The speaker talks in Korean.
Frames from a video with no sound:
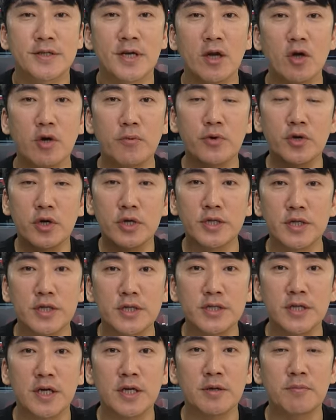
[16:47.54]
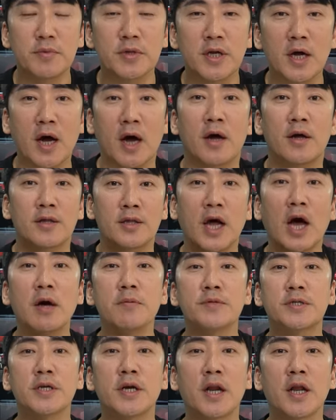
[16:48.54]
자 여러분 여기서 끝이 아닙니다.
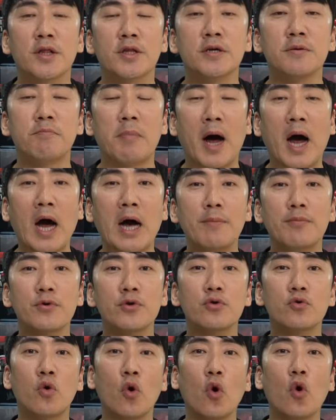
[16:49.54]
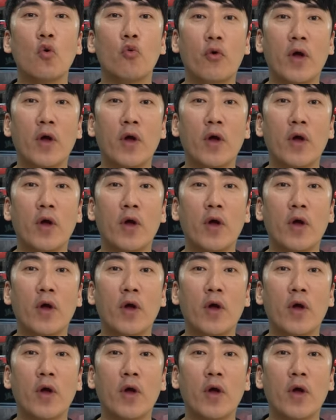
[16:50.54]
다음 시간에는 마블고